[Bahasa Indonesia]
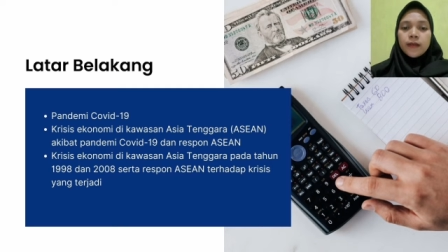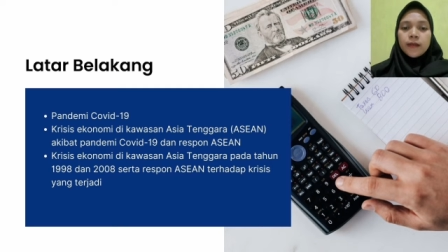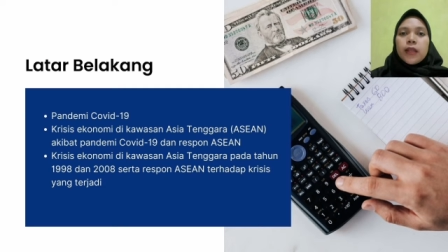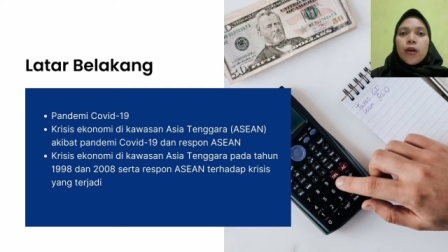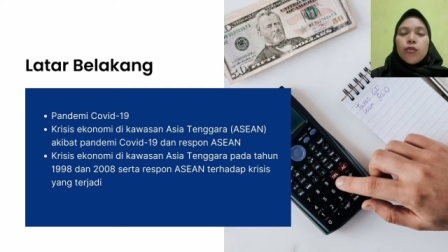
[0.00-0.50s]

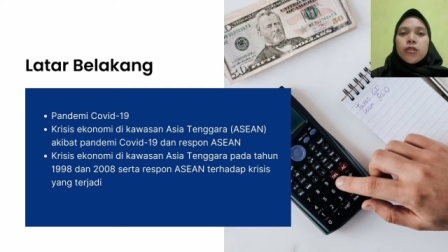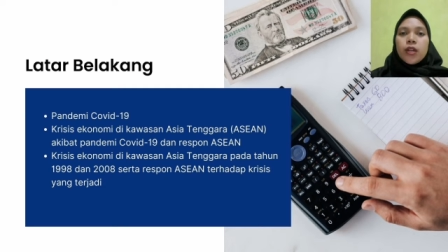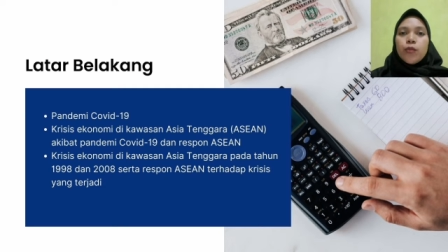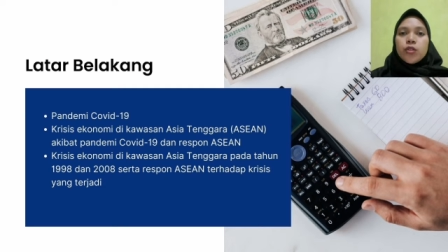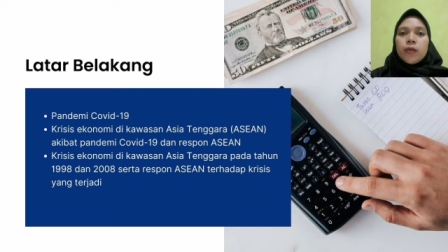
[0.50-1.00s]
Tahun
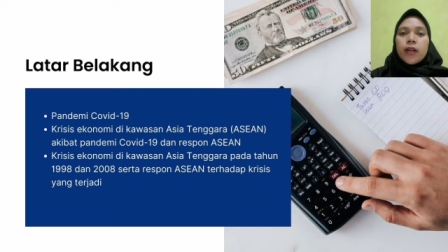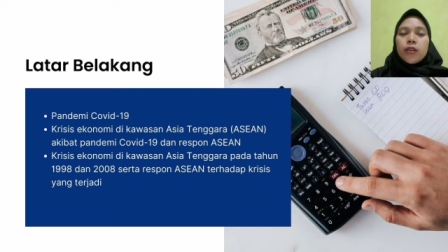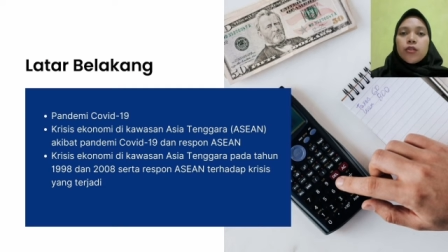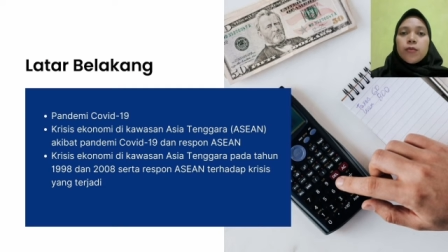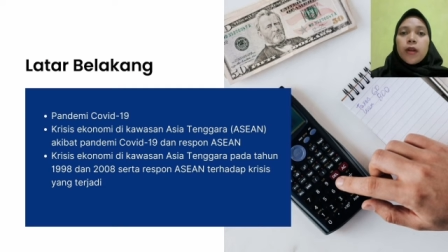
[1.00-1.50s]

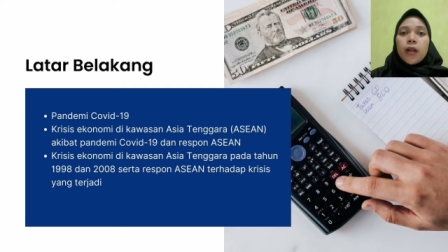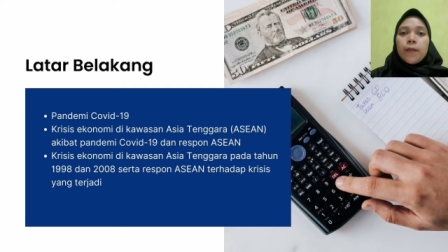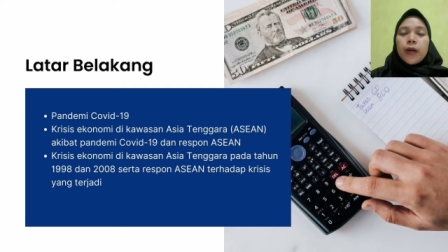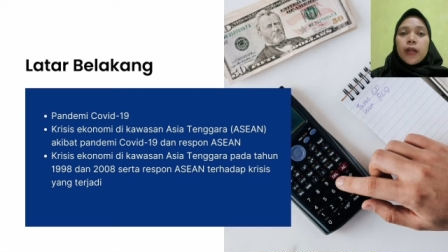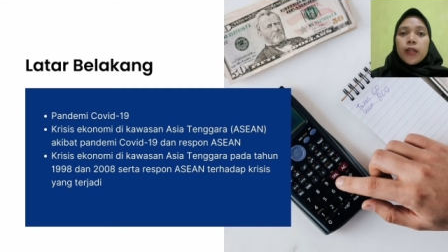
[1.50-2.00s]
1998
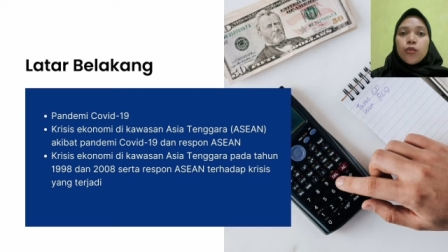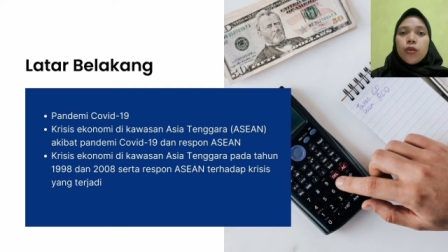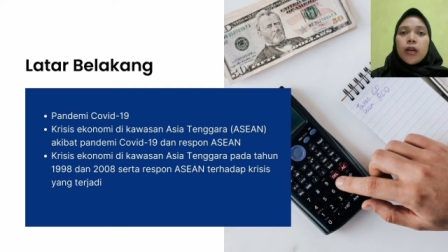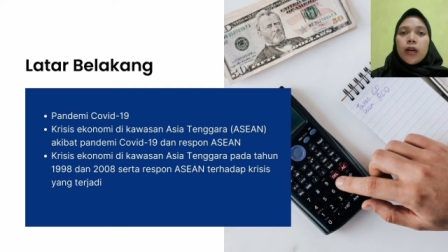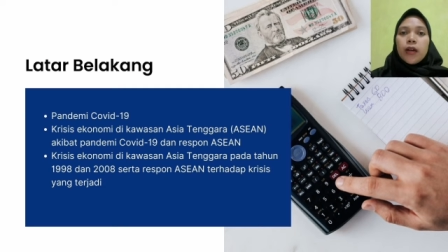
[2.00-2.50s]
dan
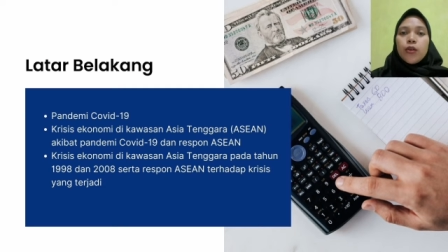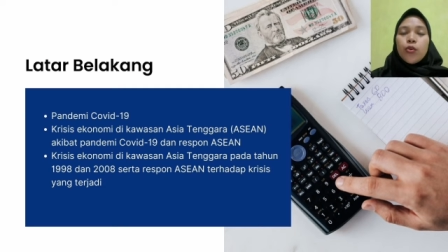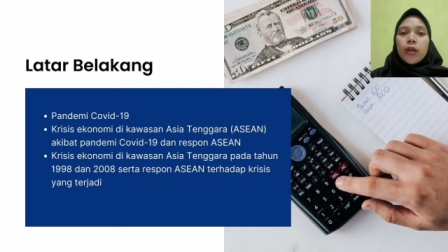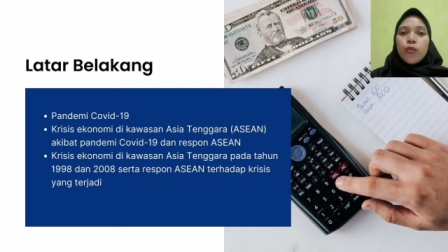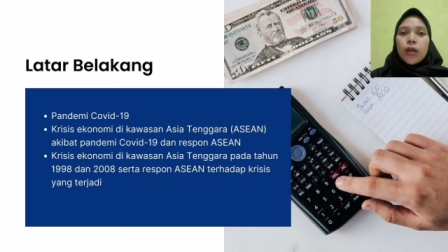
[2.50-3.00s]
juga
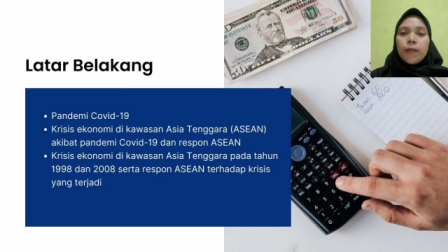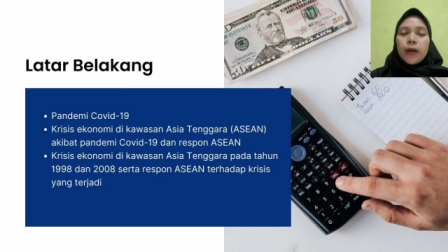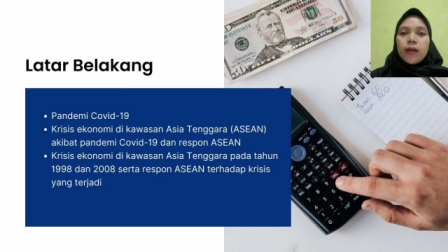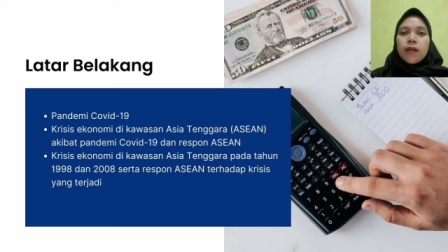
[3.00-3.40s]
2008,